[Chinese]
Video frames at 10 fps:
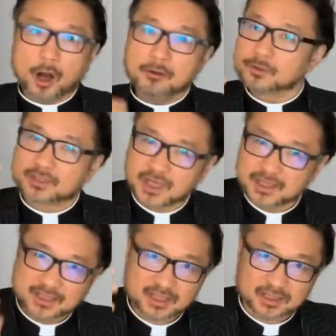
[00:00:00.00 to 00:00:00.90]
而这
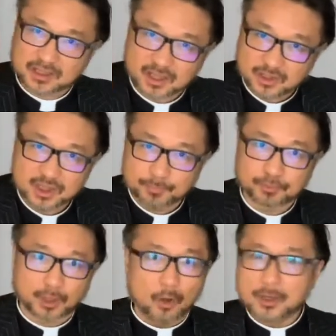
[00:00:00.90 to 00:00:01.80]
次的神迹
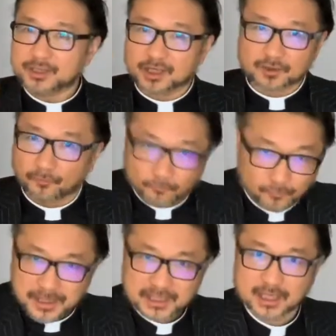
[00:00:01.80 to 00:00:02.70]
布道也是
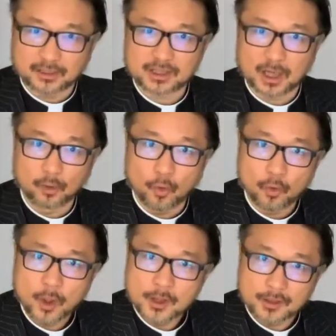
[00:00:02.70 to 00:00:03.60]
非常的成功。